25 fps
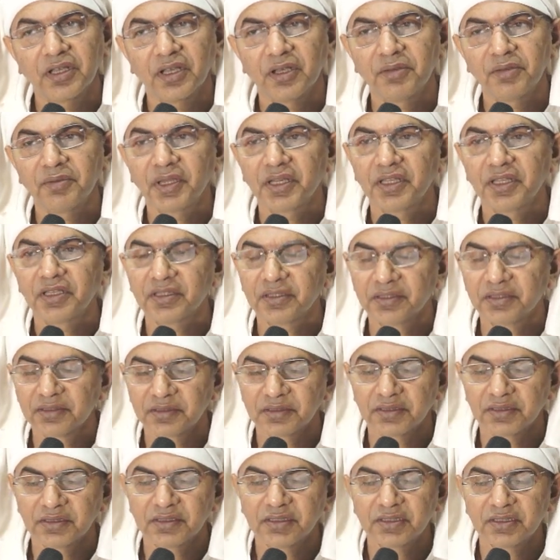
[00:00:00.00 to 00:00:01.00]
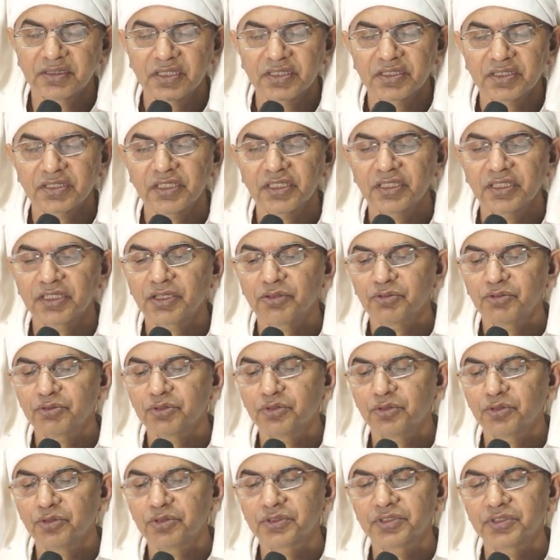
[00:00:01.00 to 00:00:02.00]
हमारी संस्कृत का
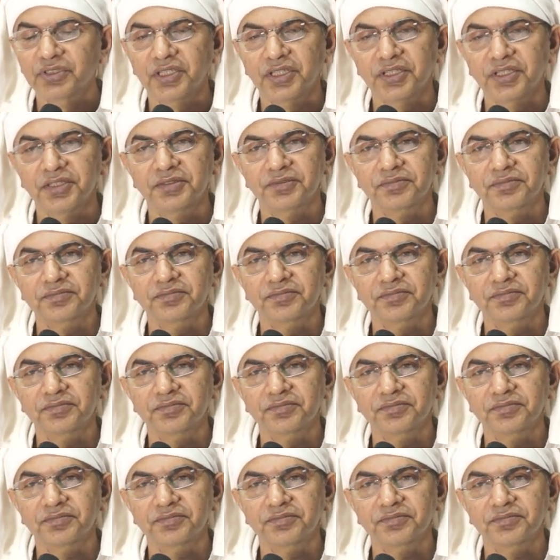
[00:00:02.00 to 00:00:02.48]
उद्घोष है